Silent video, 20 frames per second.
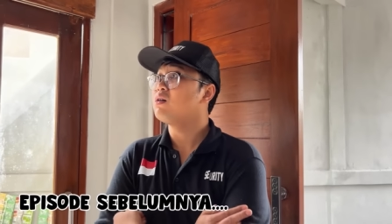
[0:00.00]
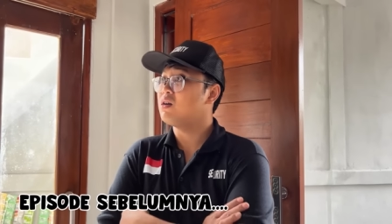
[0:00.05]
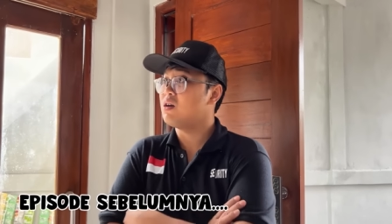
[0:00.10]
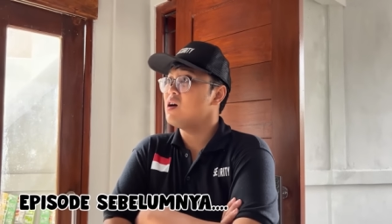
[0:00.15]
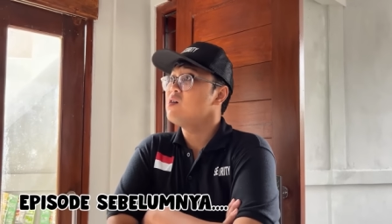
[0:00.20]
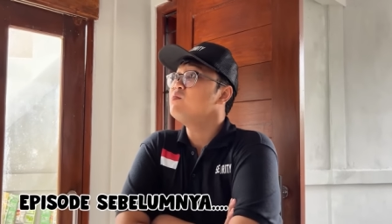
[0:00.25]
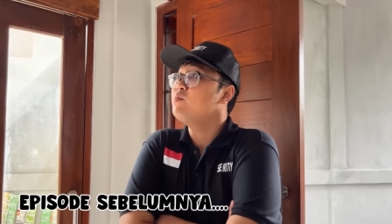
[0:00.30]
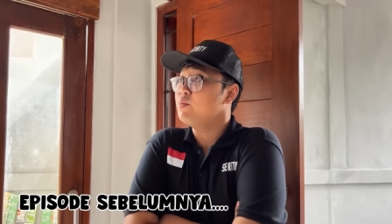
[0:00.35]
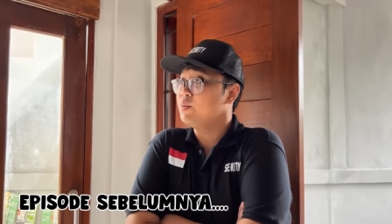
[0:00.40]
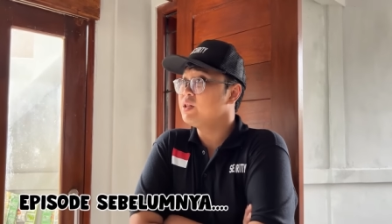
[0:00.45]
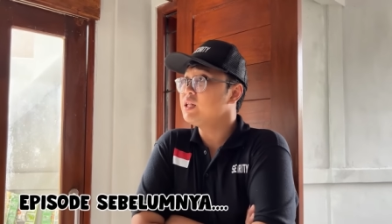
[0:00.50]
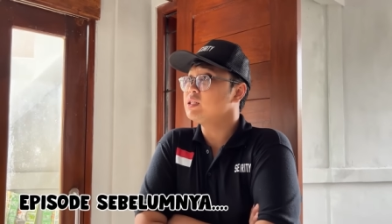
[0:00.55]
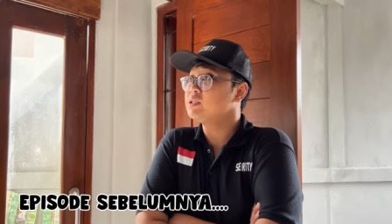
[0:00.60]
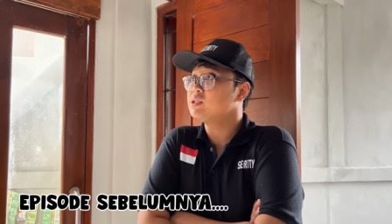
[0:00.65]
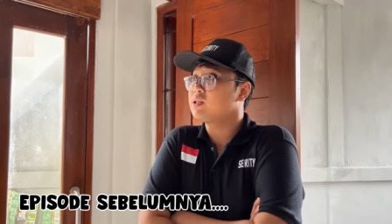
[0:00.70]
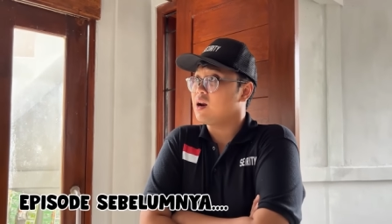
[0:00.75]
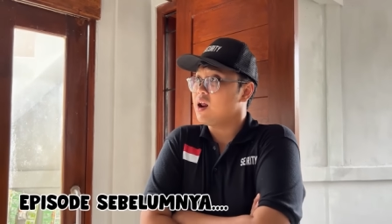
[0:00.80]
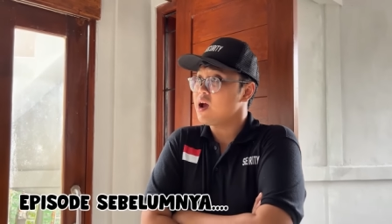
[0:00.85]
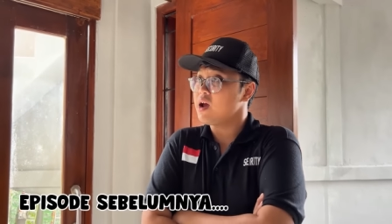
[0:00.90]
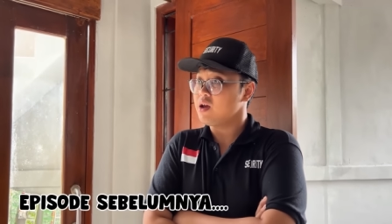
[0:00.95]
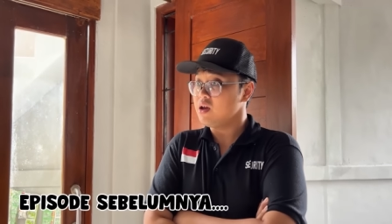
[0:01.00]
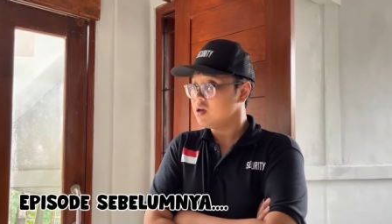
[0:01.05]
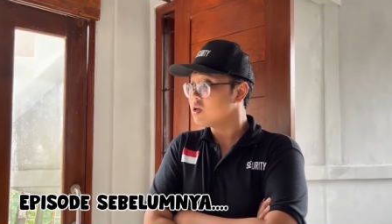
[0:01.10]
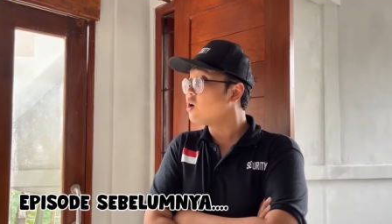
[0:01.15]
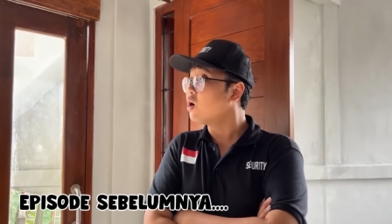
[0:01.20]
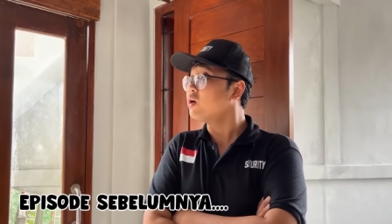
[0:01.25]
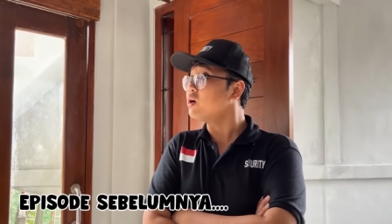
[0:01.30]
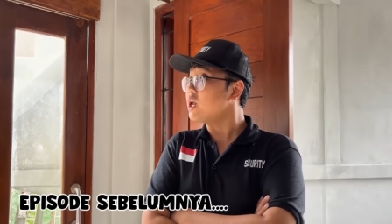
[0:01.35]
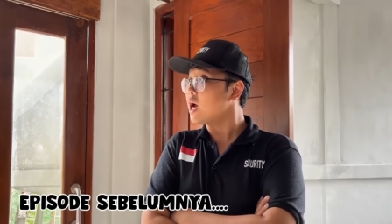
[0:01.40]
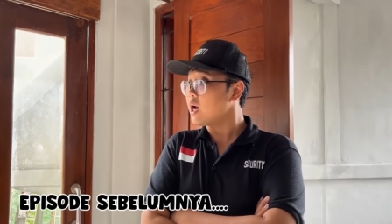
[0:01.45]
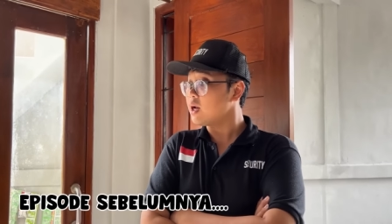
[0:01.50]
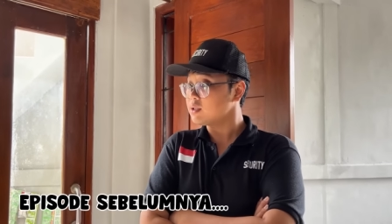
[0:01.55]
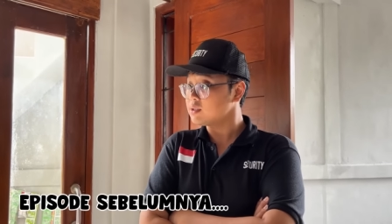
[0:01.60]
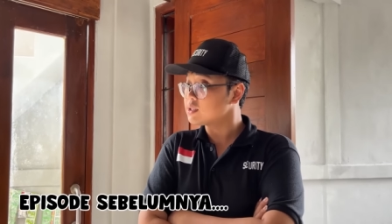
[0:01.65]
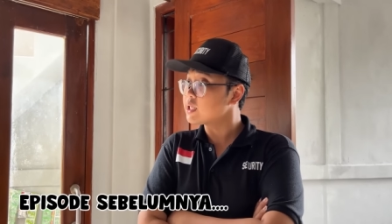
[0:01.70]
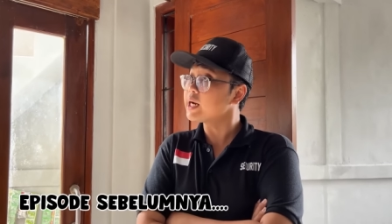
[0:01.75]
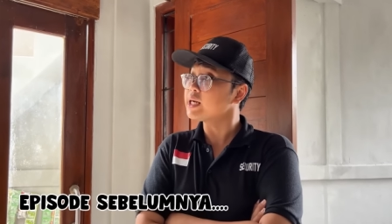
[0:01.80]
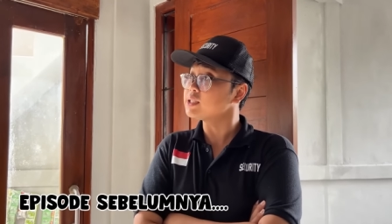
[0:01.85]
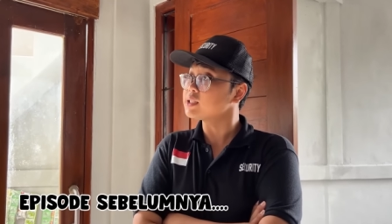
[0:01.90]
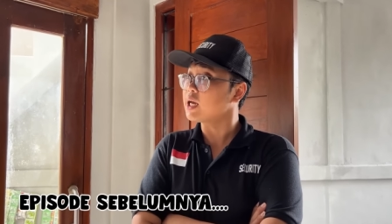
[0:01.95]
kamu minta cerai? Ya udah,
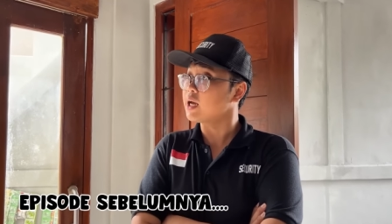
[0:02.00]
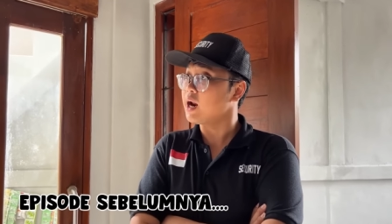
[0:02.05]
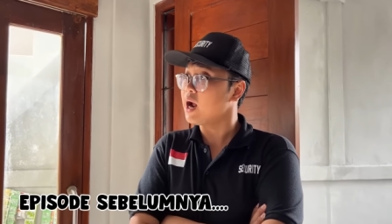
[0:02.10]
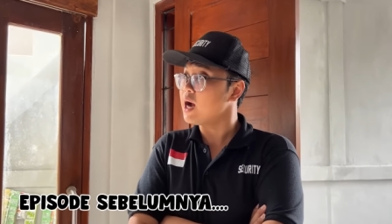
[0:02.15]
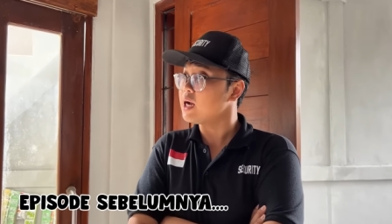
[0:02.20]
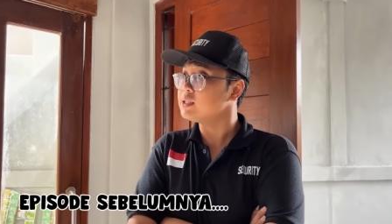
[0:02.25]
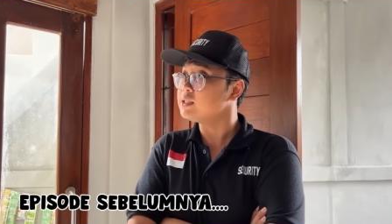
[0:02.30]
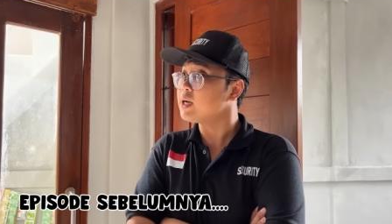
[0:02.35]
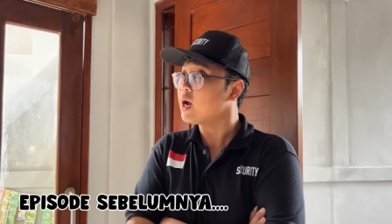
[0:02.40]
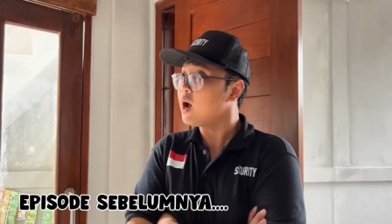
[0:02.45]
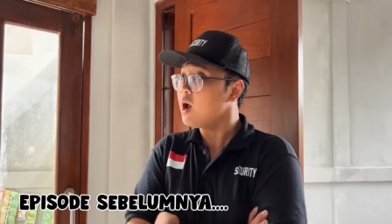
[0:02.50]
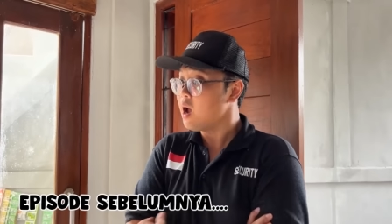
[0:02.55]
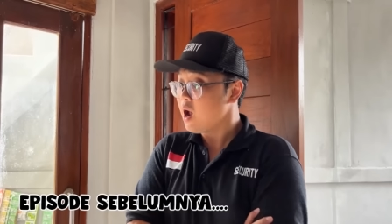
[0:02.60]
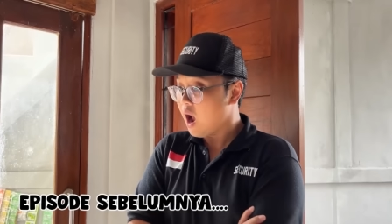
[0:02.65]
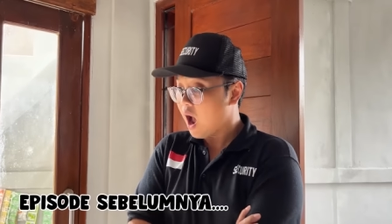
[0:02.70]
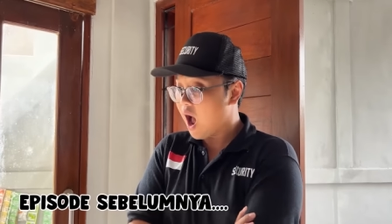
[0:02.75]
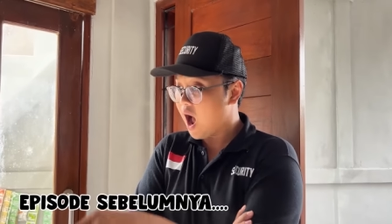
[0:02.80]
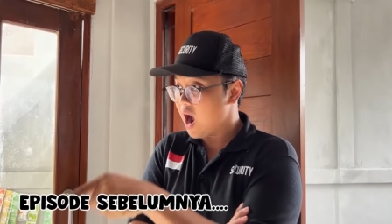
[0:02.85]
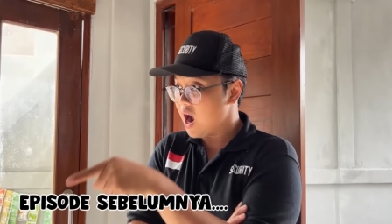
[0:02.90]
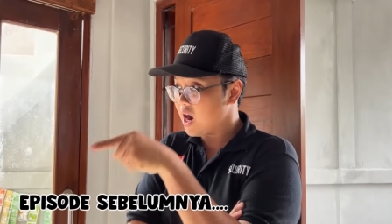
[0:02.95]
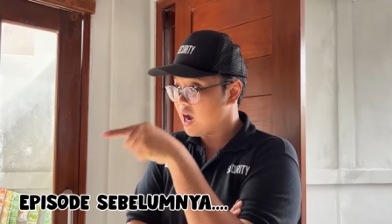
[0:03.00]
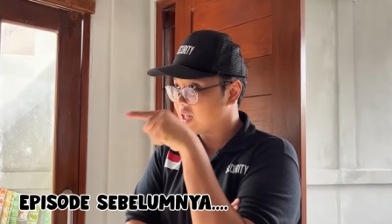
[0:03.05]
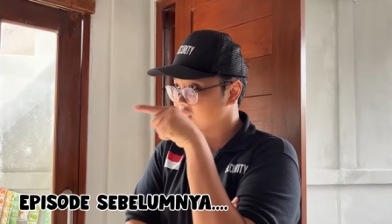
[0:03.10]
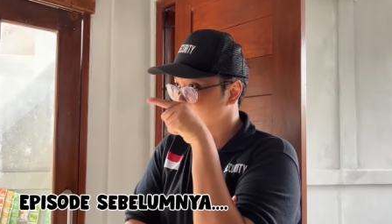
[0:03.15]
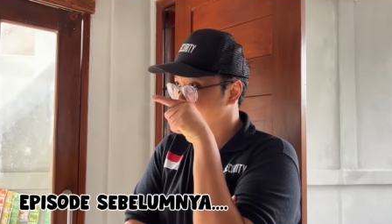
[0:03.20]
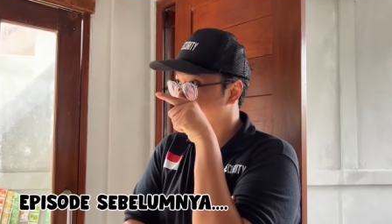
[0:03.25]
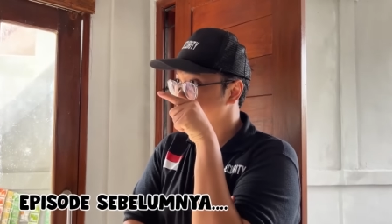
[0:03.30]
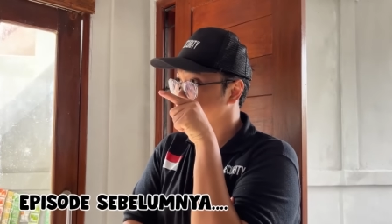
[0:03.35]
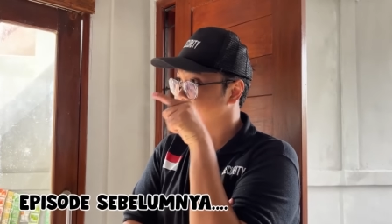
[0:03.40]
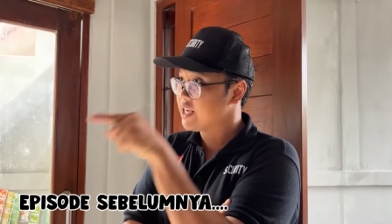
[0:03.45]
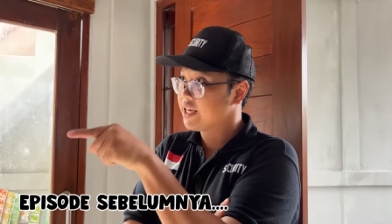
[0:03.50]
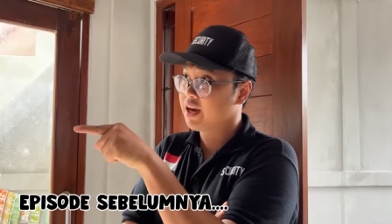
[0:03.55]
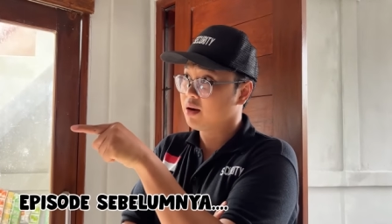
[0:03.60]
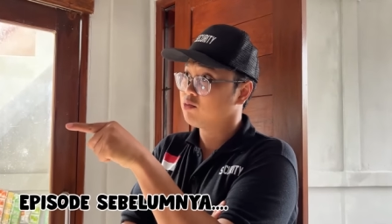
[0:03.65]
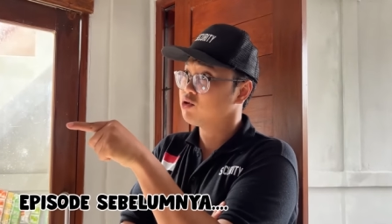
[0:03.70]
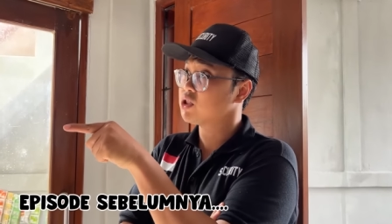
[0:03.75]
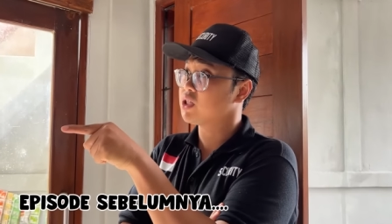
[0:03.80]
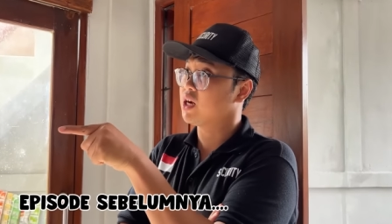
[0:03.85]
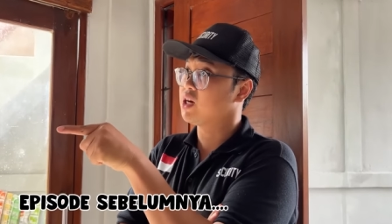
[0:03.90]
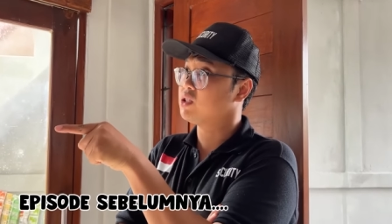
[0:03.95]
cerai sekarang aja. Angkat kaki
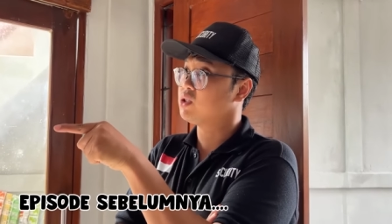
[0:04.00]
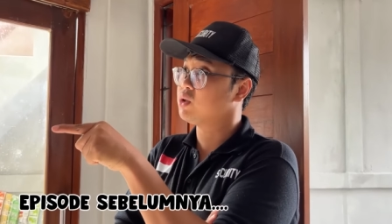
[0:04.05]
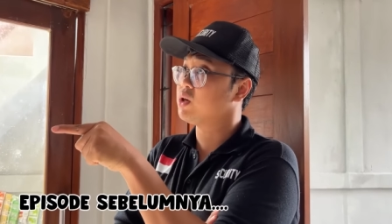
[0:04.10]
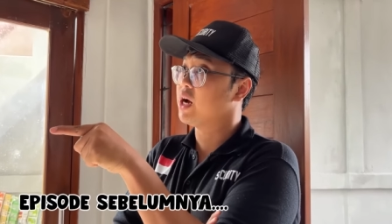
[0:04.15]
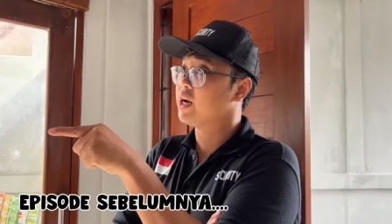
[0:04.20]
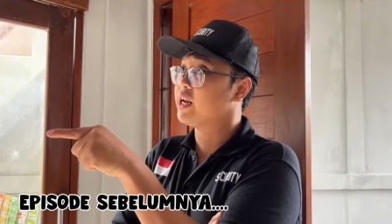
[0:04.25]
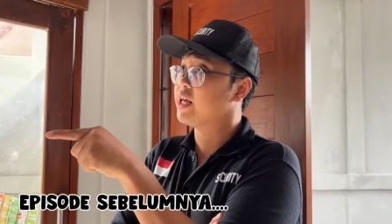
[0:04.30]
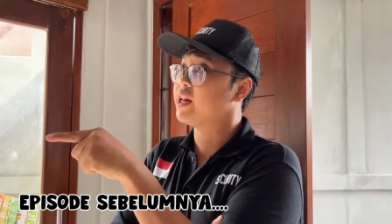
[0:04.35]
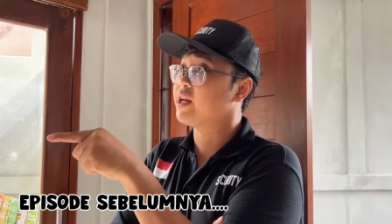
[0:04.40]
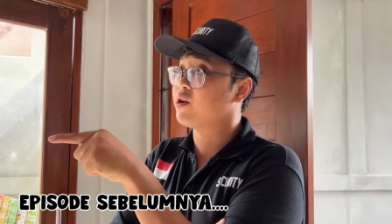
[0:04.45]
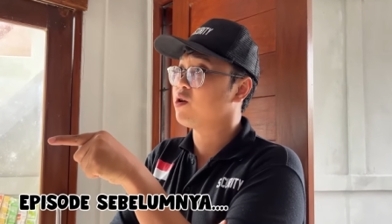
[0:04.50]
kamu sekarang juga dari